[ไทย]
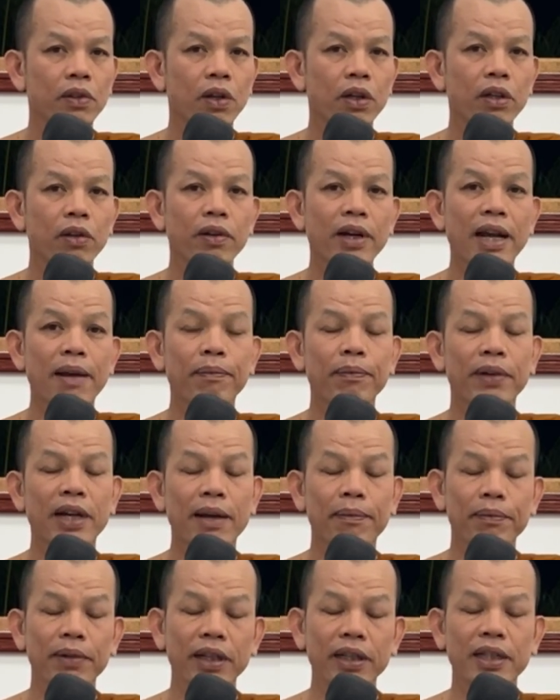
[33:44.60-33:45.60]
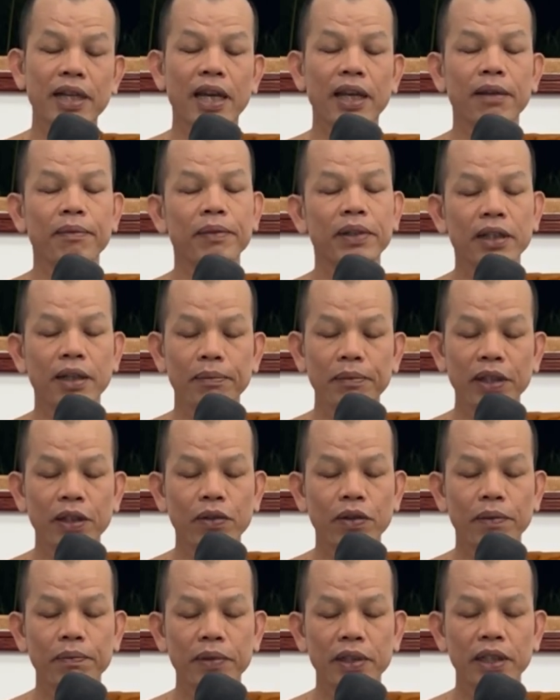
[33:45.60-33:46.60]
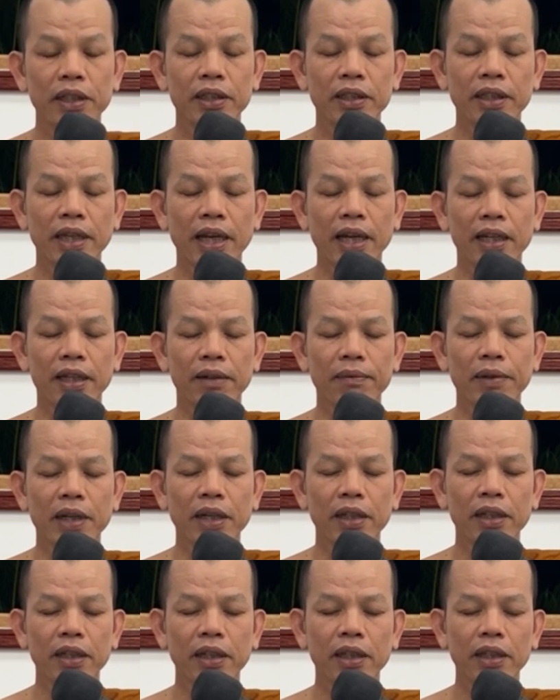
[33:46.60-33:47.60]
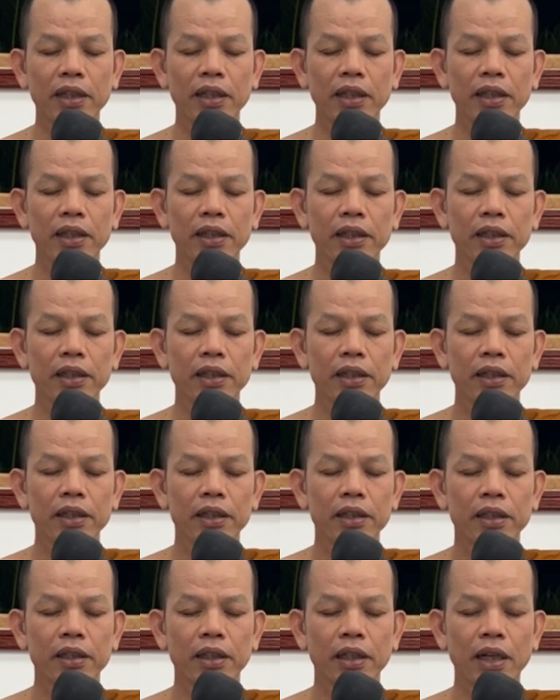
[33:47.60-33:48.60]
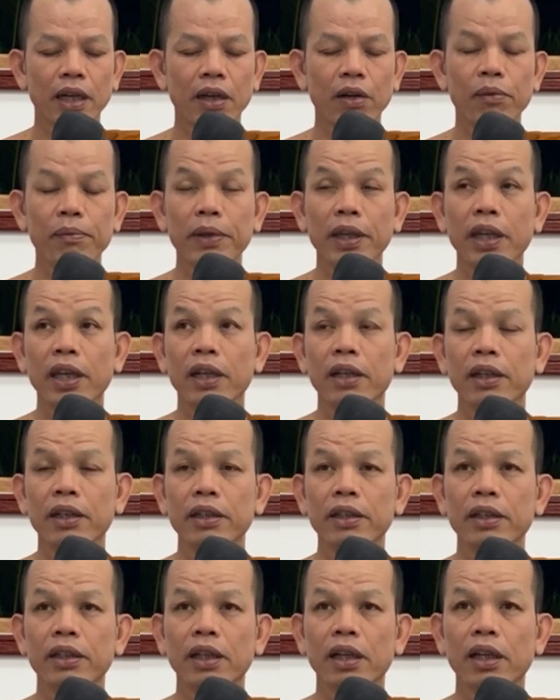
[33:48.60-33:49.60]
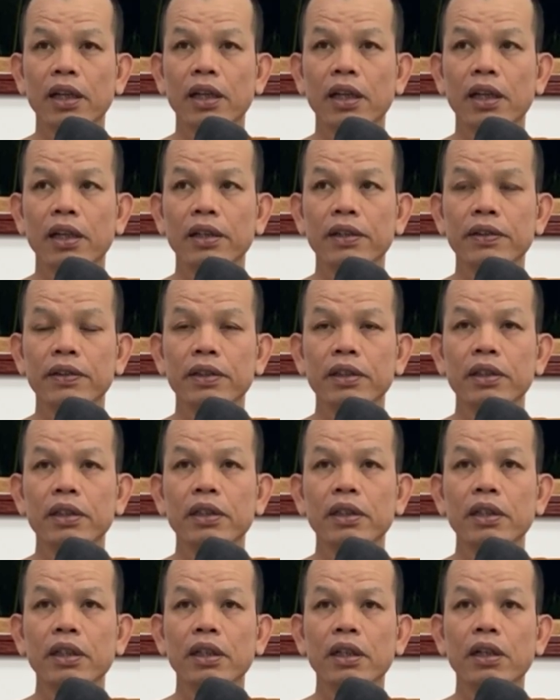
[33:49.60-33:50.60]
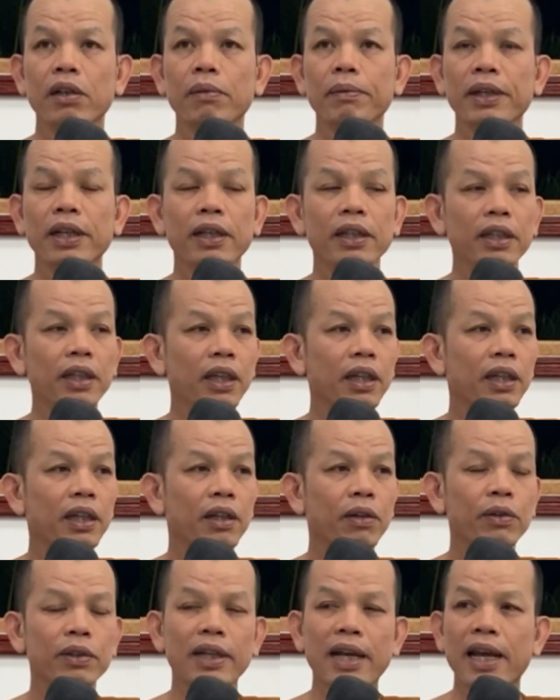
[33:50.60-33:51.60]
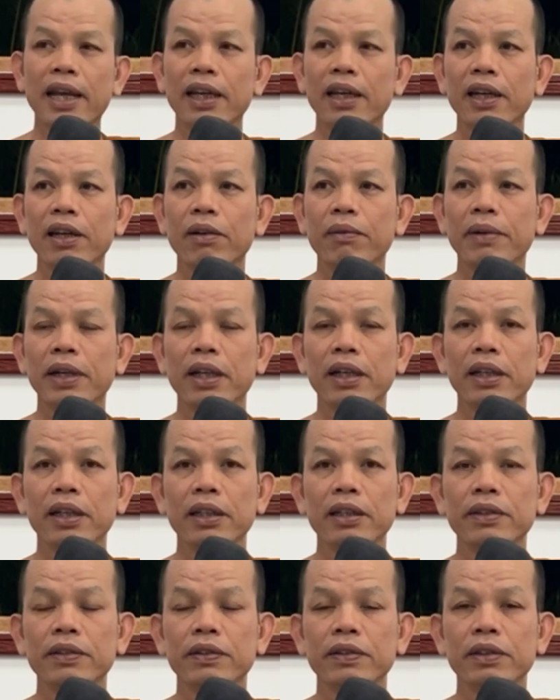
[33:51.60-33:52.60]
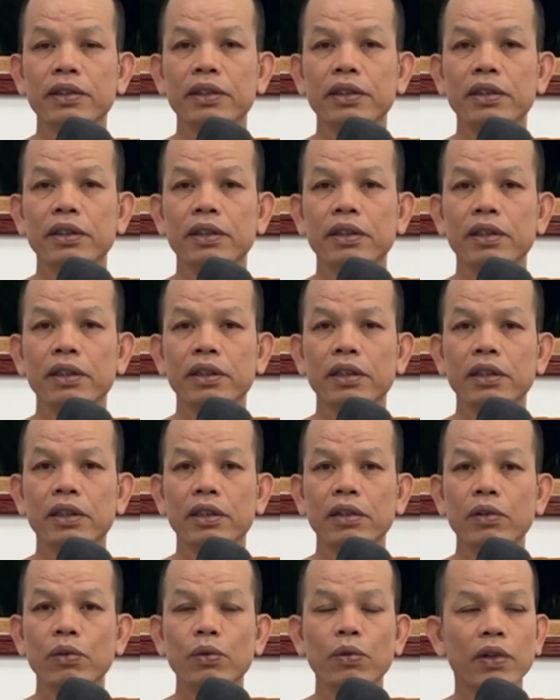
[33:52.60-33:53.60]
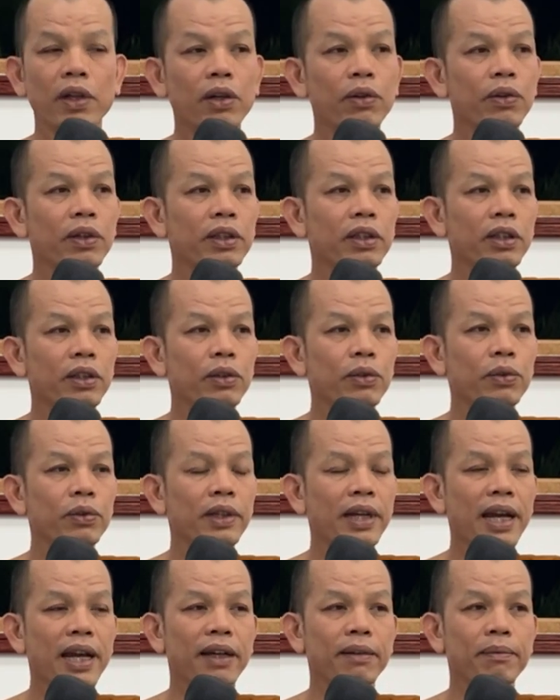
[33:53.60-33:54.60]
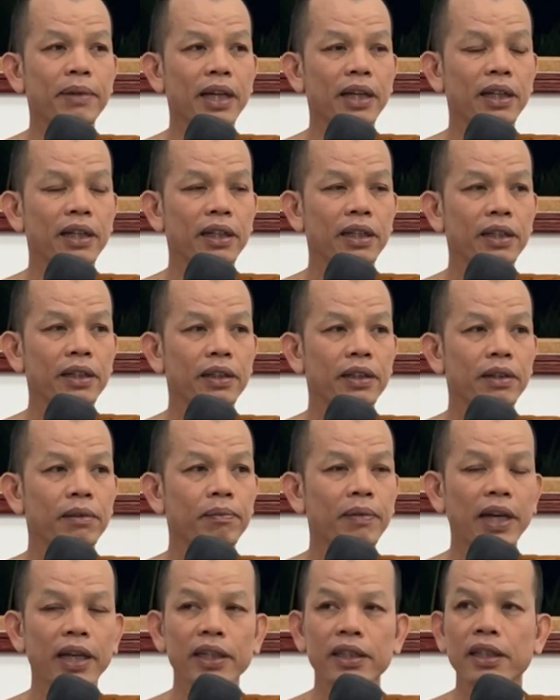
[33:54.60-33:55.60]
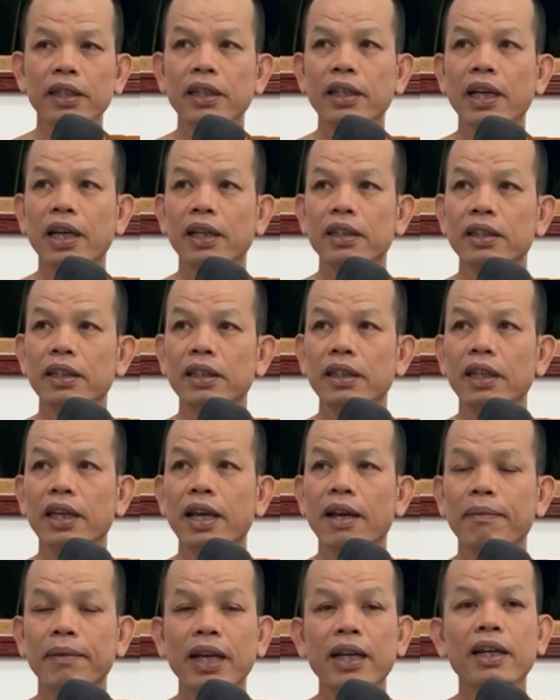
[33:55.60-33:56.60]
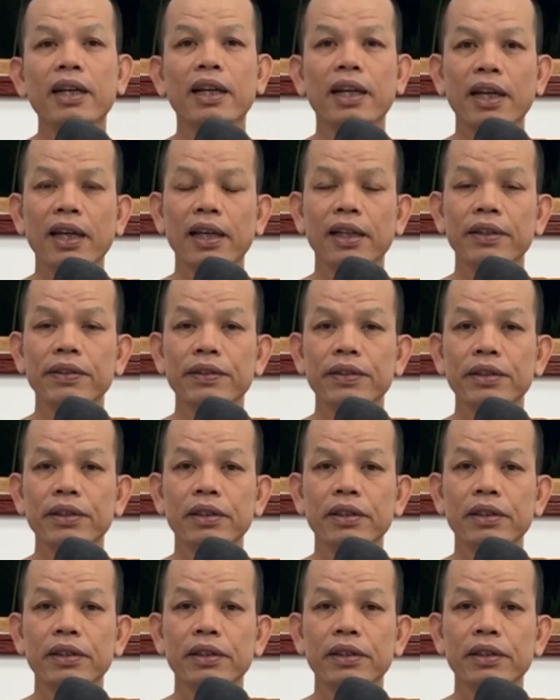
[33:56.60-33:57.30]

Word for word: ตอนเท่านับนับในใจ มันก็มีความคืดแสขกันมาเอ๊ะเท้าไปเห็ดเกิดเขาเไกยิ่งเขาตายแล้วบันลูกเขากับสิยู่ยากบันไผสีเลี้ยงสีเกียร์มันนะ